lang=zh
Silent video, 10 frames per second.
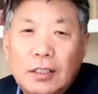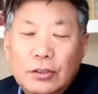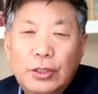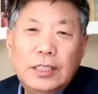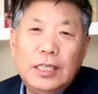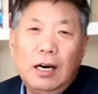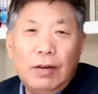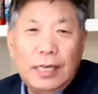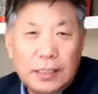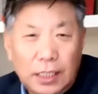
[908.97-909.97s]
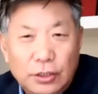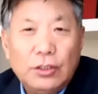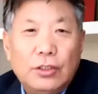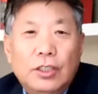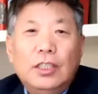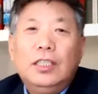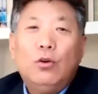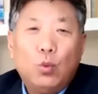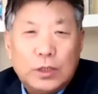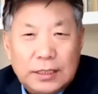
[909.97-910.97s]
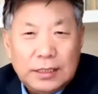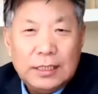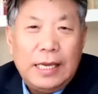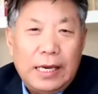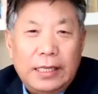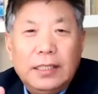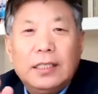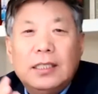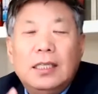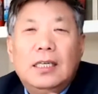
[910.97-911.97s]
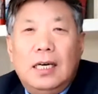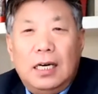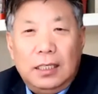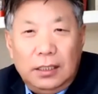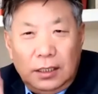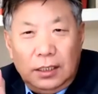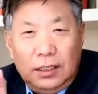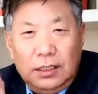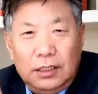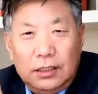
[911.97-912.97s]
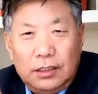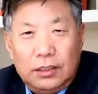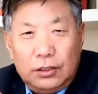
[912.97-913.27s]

所以呢，后来他就五四年啊，以